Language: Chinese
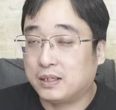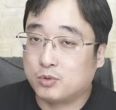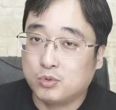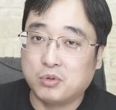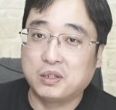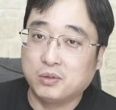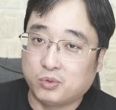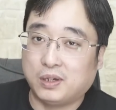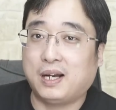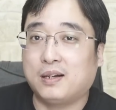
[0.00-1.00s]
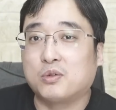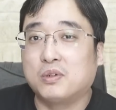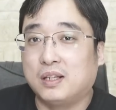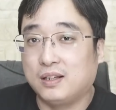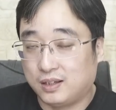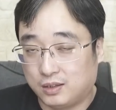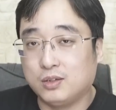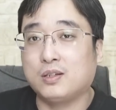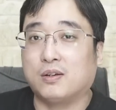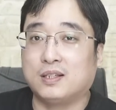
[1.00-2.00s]
如果你损害了中国的利益，你就
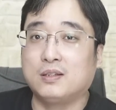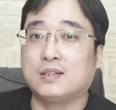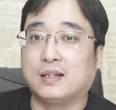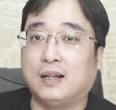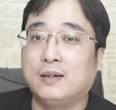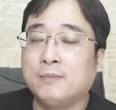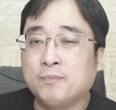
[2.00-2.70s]
小心就行了。